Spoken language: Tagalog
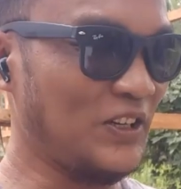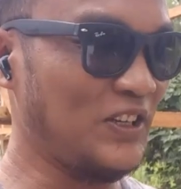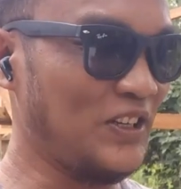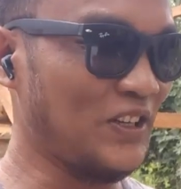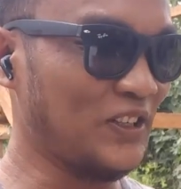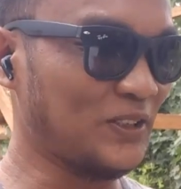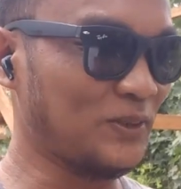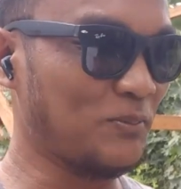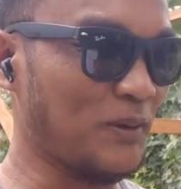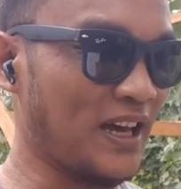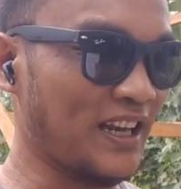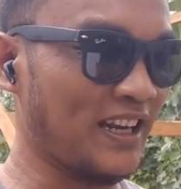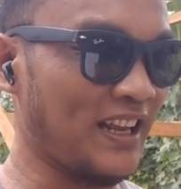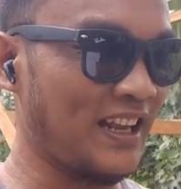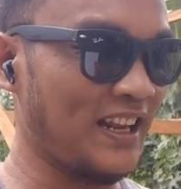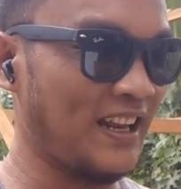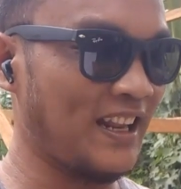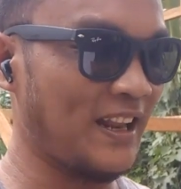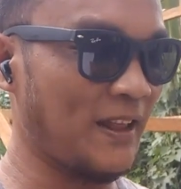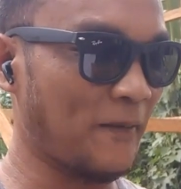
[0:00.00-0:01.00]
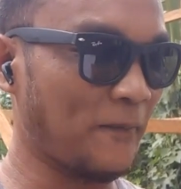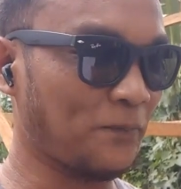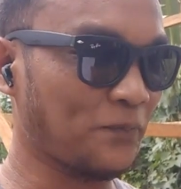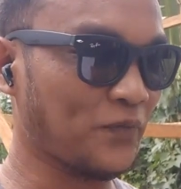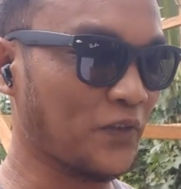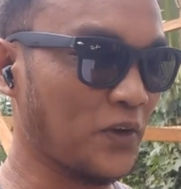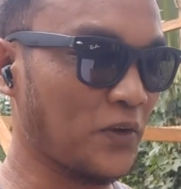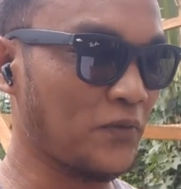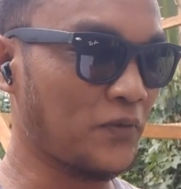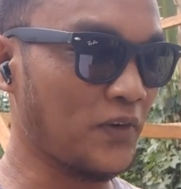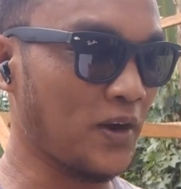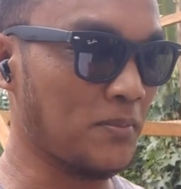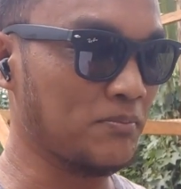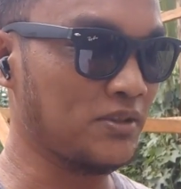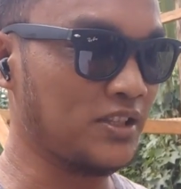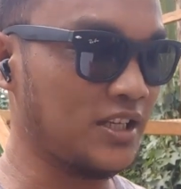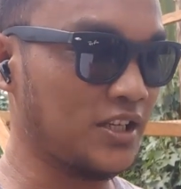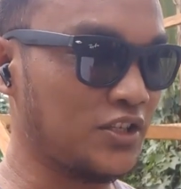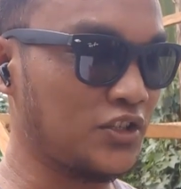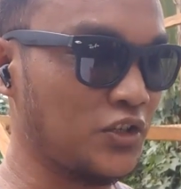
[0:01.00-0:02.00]
Julius Barrel
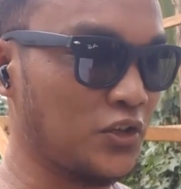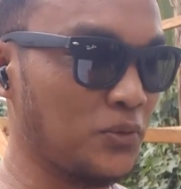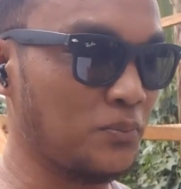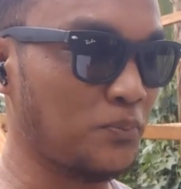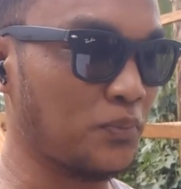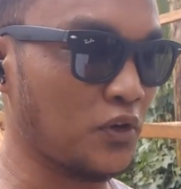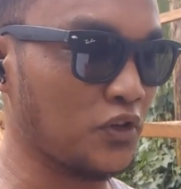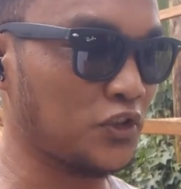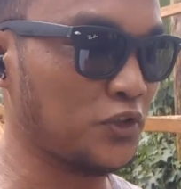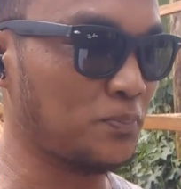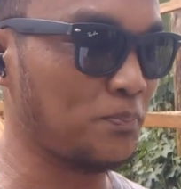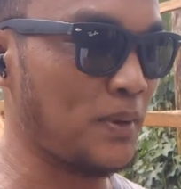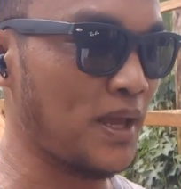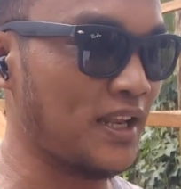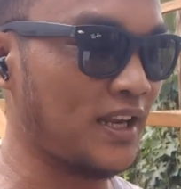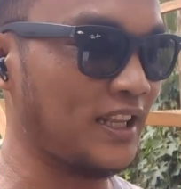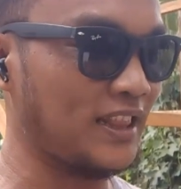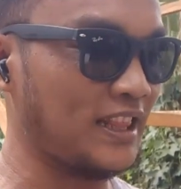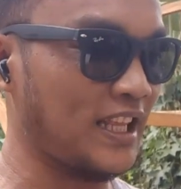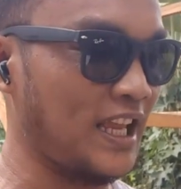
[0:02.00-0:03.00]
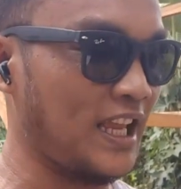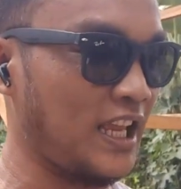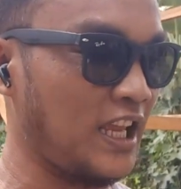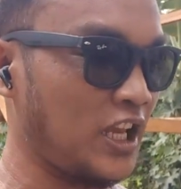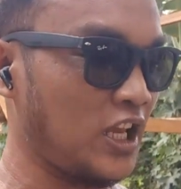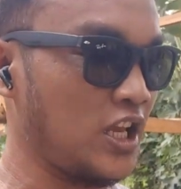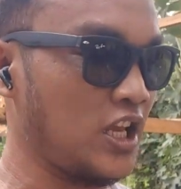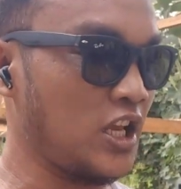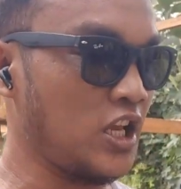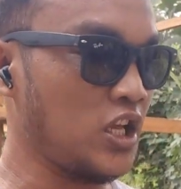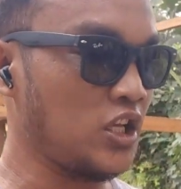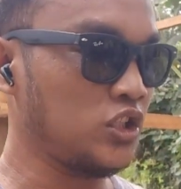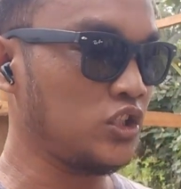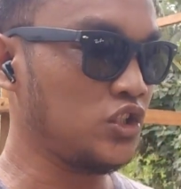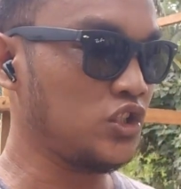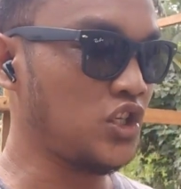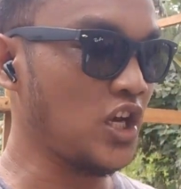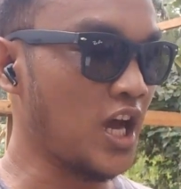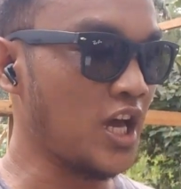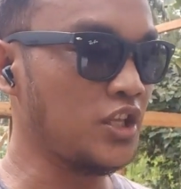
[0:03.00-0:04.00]
from Section Prosperity.
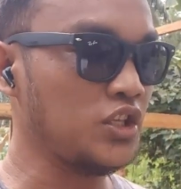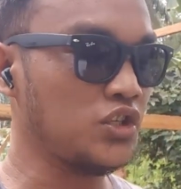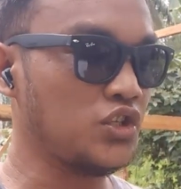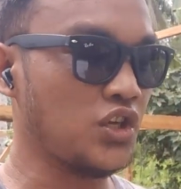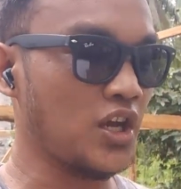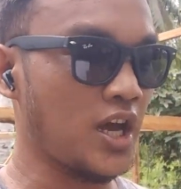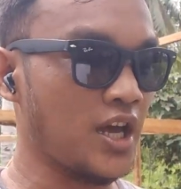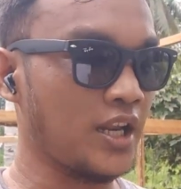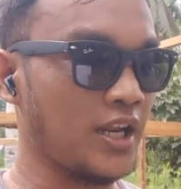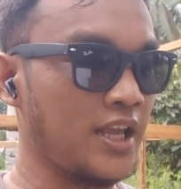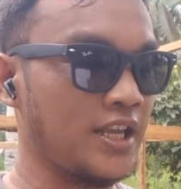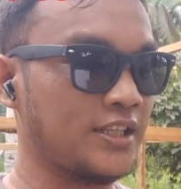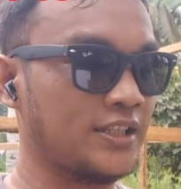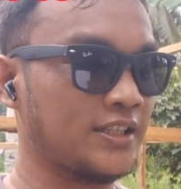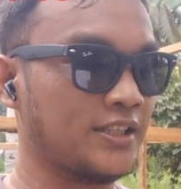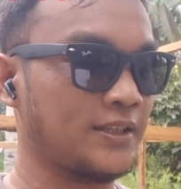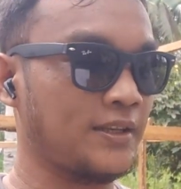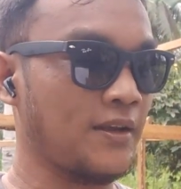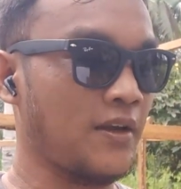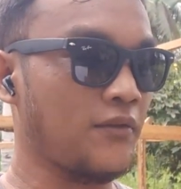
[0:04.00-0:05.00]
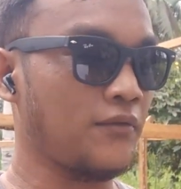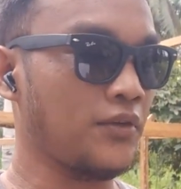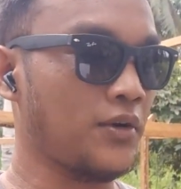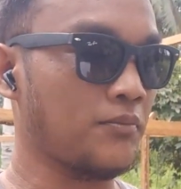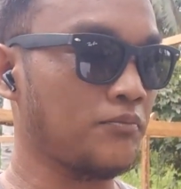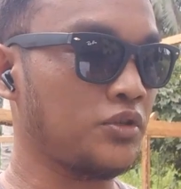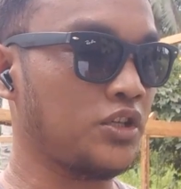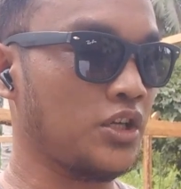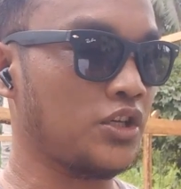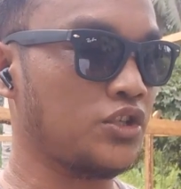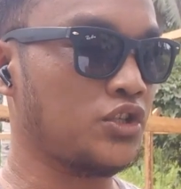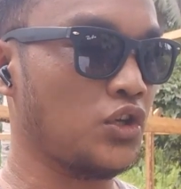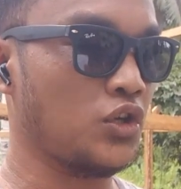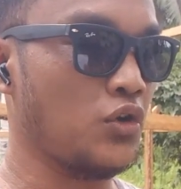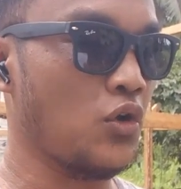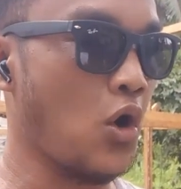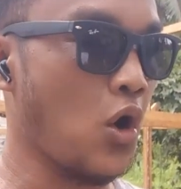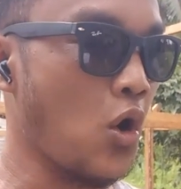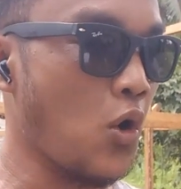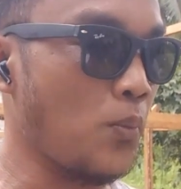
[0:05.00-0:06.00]
John Shares from
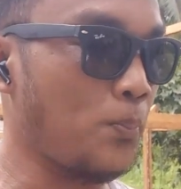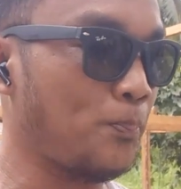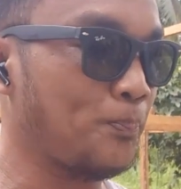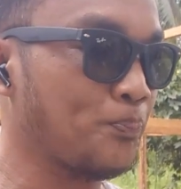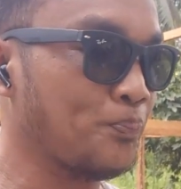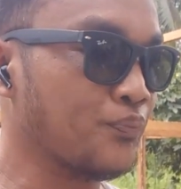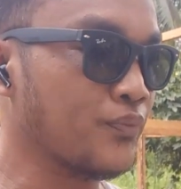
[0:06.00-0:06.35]
Section Hope.